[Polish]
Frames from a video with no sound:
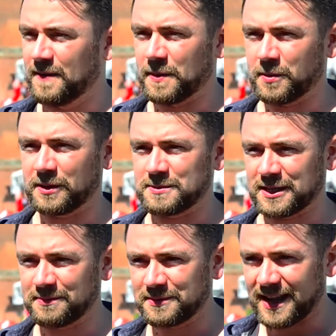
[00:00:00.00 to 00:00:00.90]
to potem za
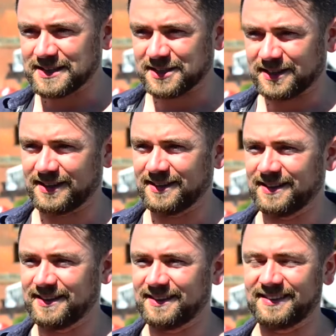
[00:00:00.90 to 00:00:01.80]
tym tęskni i,
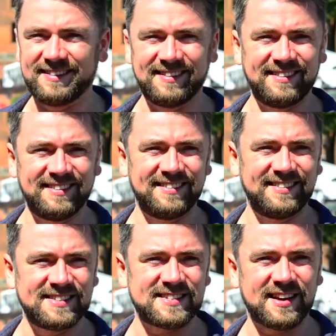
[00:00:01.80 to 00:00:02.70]

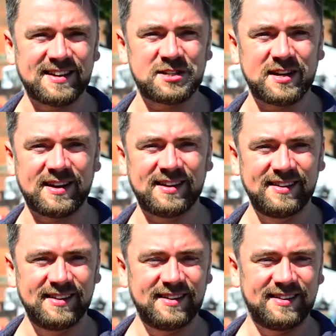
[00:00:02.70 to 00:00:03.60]
i, i stara się
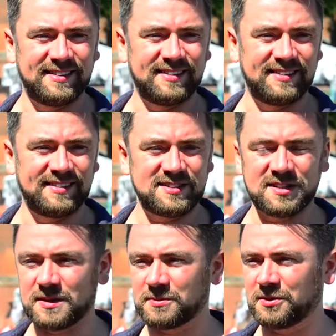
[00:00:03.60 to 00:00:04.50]
e,
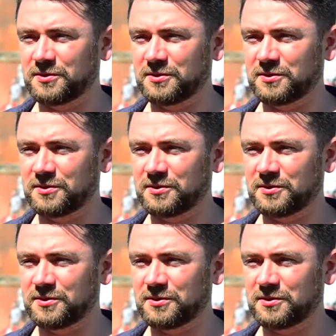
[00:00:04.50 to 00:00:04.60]
gdzieś tam to